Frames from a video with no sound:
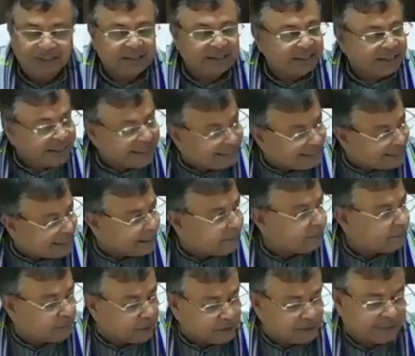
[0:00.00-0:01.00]
রিটেন
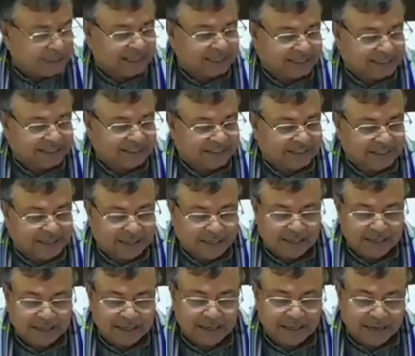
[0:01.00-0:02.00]
পরীক্ষার ক্ষেত্রে
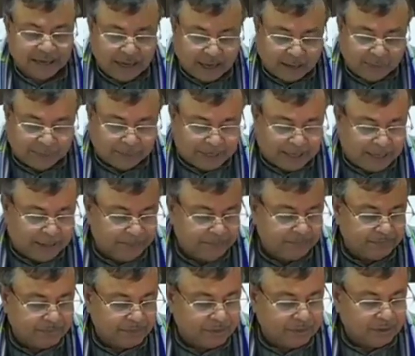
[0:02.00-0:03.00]
আমরা
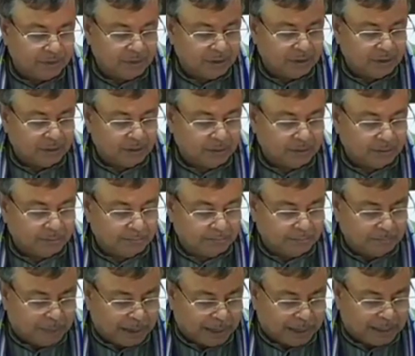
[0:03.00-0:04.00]

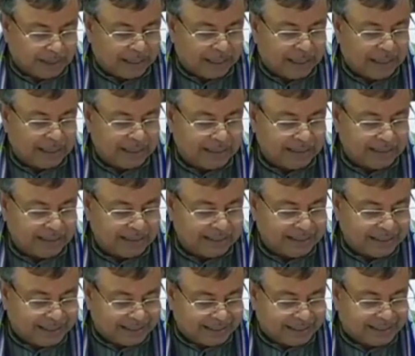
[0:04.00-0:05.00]
বাংলা
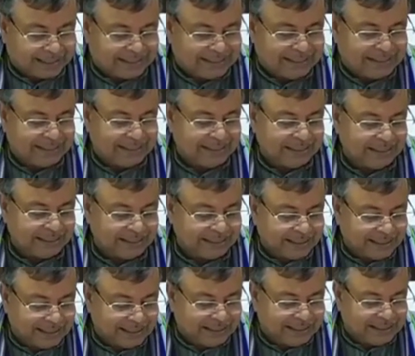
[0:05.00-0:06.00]
ইংরাজি
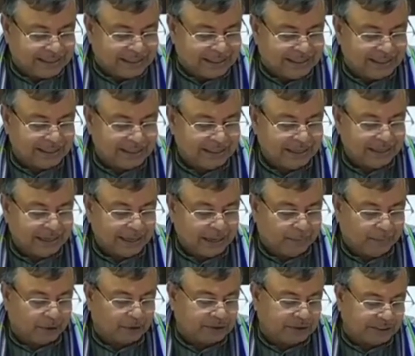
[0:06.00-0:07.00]
হিন্দি
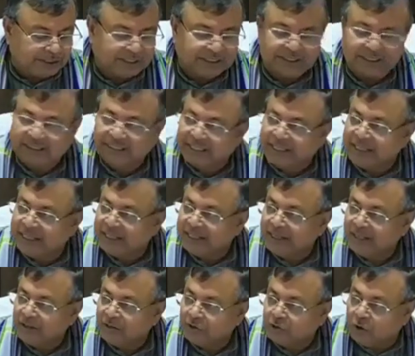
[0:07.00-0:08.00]
এবং সাথে সাথে
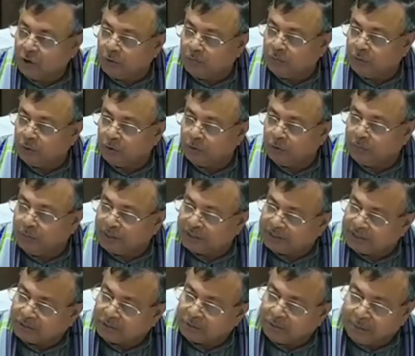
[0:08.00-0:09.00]
ককবরক
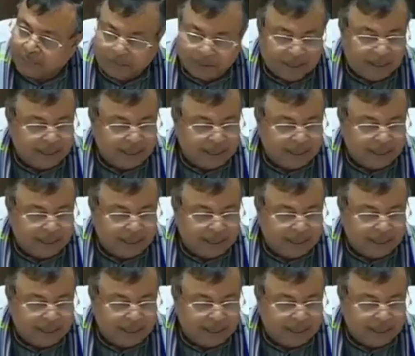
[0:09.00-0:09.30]
ভাষাতেও আমরা